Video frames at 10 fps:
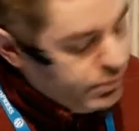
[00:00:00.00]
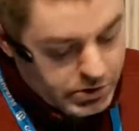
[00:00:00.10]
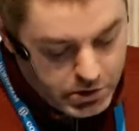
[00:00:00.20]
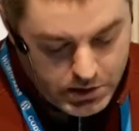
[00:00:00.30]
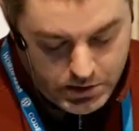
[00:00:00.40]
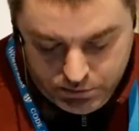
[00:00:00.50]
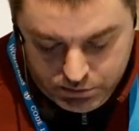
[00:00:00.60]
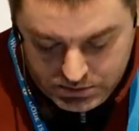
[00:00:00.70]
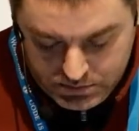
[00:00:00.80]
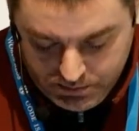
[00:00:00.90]
pues oye,
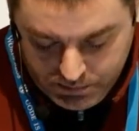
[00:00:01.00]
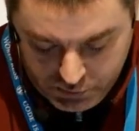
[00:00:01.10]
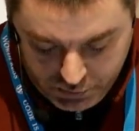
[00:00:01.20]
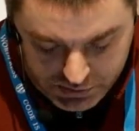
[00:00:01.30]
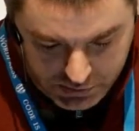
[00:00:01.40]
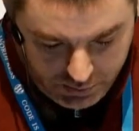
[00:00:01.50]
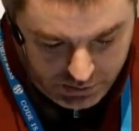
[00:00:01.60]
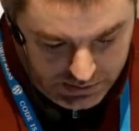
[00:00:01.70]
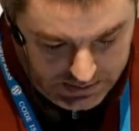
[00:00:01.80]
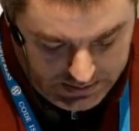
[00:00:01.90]
pues, por supuesto
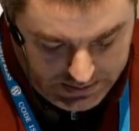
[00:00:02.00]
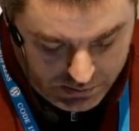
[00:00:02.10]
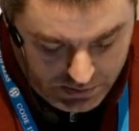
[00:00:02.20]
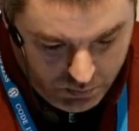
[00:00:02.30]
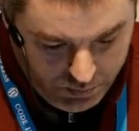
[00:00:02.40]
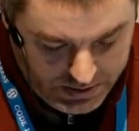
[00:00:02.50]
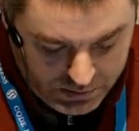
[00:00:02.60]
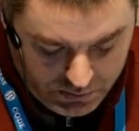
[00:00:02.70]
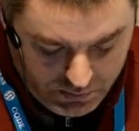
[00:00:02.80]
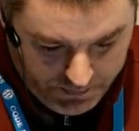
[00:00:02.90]
podéis saltaros algún
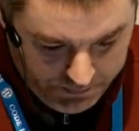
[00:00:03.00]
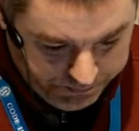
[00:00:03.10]
paso, ¿no?